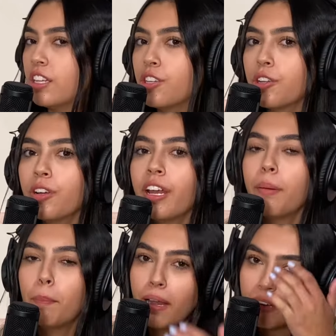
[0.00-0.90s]
yo creo
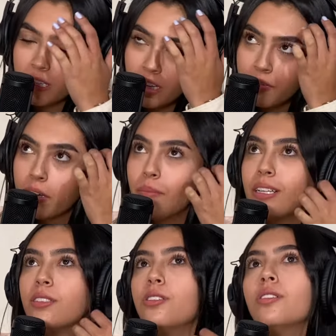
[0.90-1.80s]
que palabras de
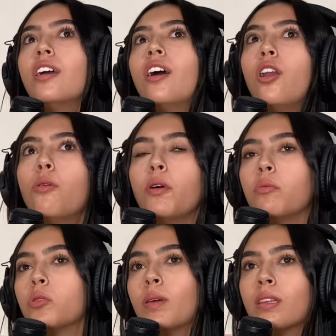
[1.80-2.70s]
afirmación lo
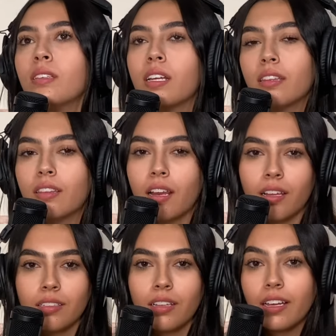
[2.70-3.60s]
podemos ver desde
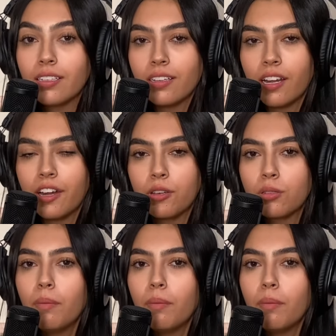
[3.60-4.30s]
tres escenarios.